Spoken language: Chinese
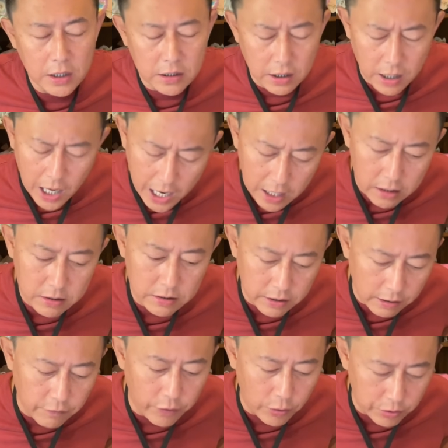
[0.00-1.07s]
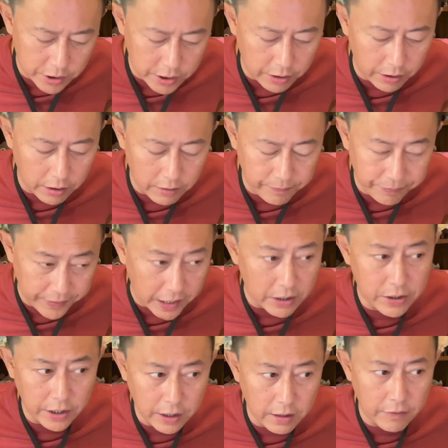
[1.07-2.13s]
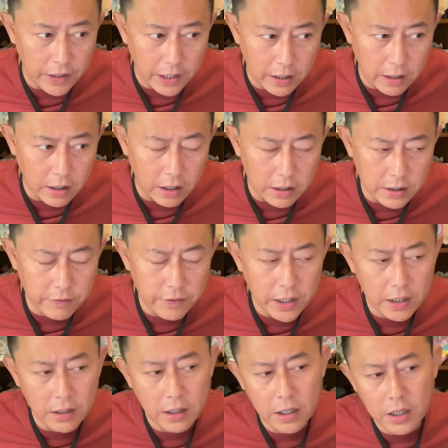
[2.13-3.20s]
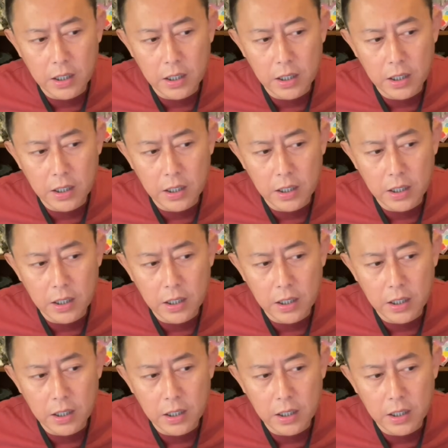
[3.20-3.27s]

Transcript: 他能否适应，也是一个问题啊。因为